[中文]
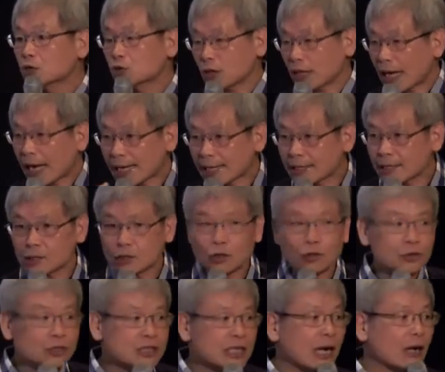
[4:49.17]
所以按了
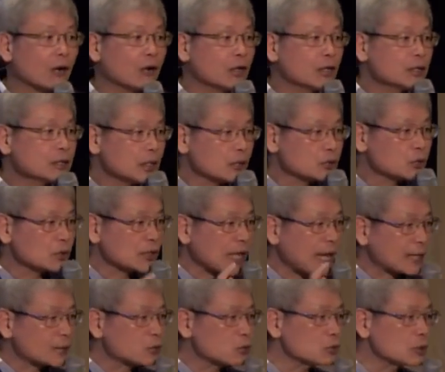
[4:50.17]
有效叫做
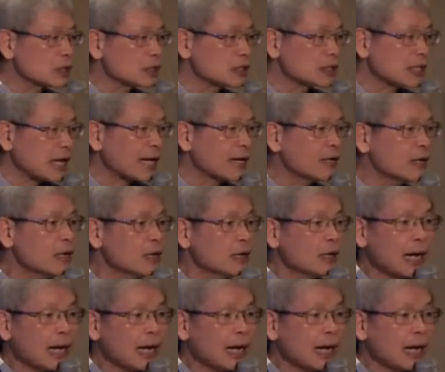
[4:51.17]
他处底伤，